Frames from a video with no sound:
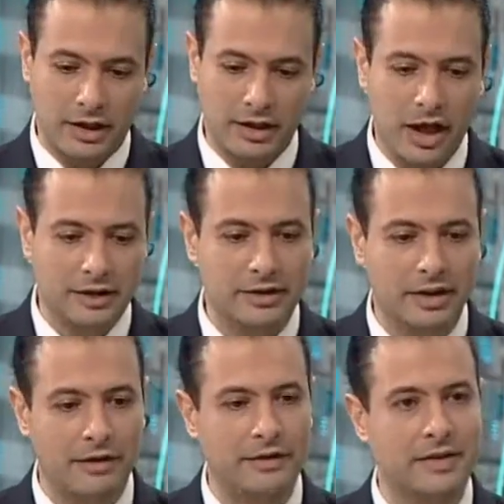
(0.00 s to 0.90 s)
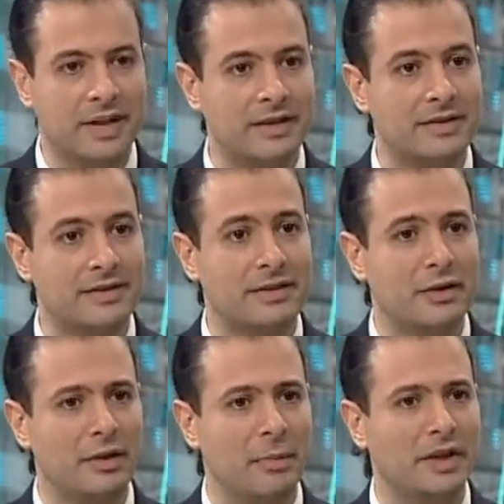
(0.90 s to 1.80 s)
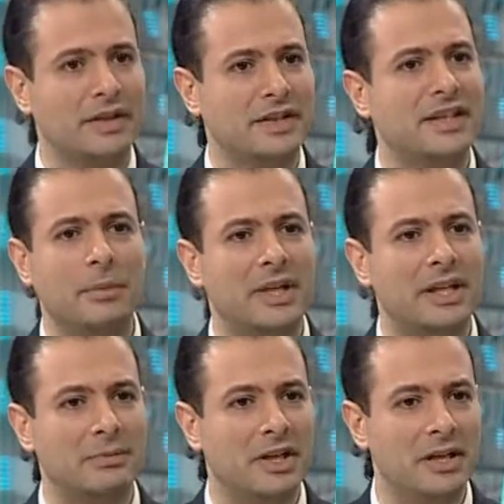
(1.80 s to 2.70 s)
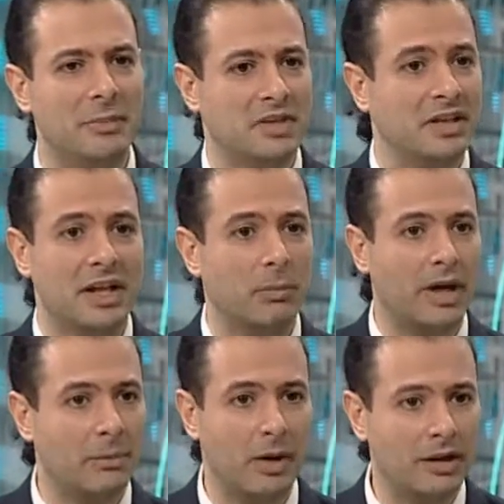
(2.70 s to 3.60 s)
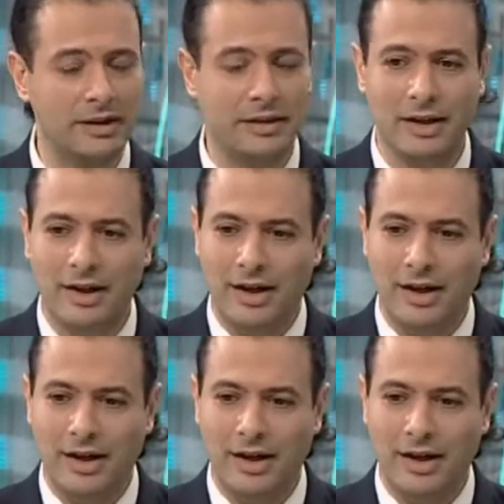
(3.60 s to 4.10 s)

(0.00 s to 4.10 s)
قراءة نص نص آه، بحط كثير أمثلة لبنانية مثلا دق المي مي